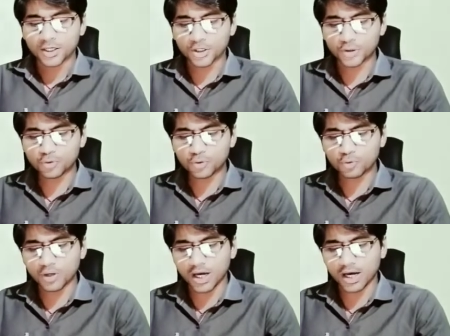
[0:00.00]
न्यू
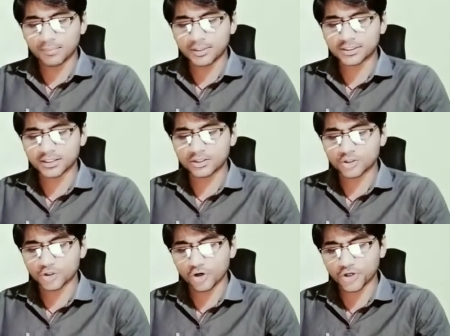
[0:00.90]
टू अमेजन
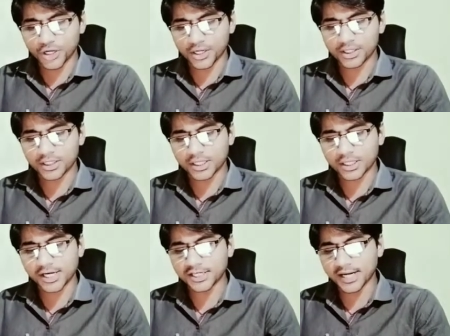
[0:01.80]
डॉट इन
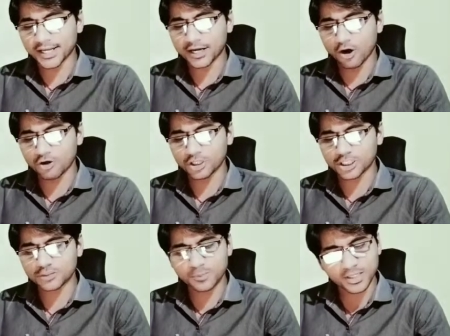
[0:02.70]
क्रिएट एन अकाउंट
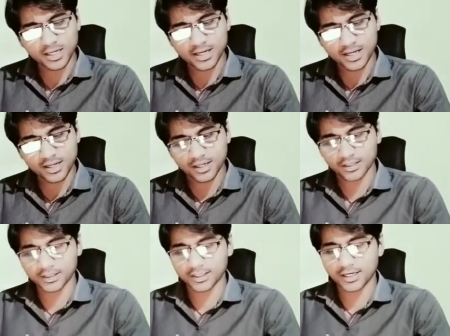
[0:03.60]
इस पर क्लिक
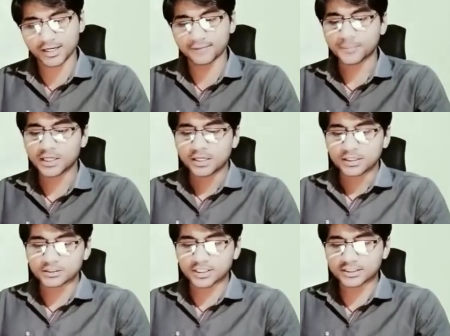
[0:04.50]
कर देना है
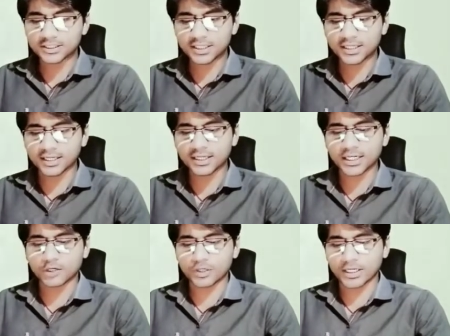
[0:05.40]
जैसे ही क्लिक
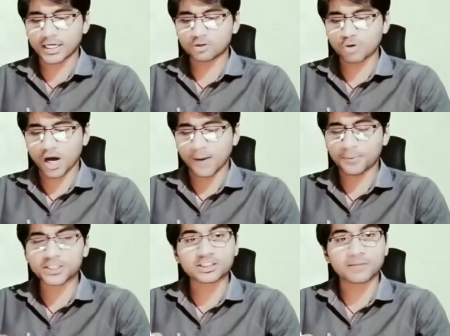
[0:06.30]
करोगे ना तो
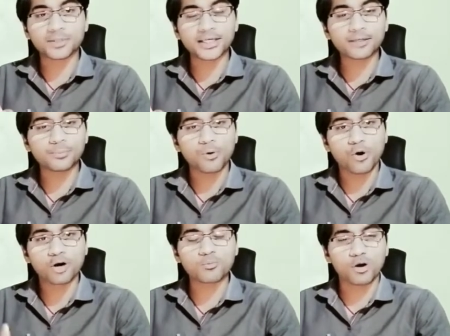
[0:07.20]
आपके सामने एक
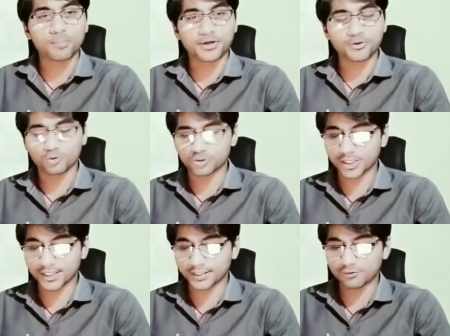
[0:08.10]
फॉर्म ओपन हो
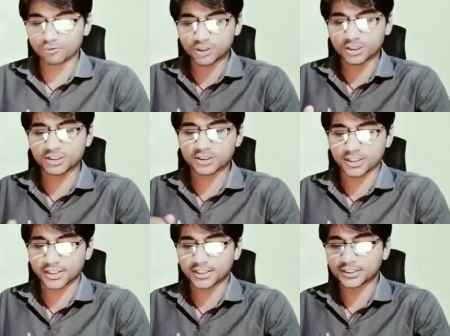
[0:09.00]
जाएगी कुछ इस
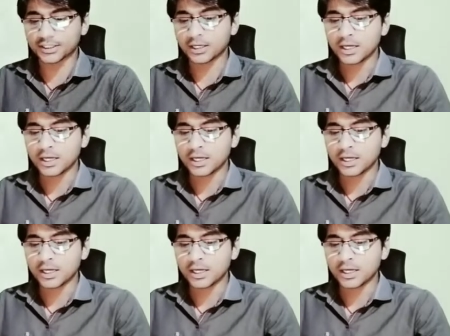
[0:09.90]
तरीके से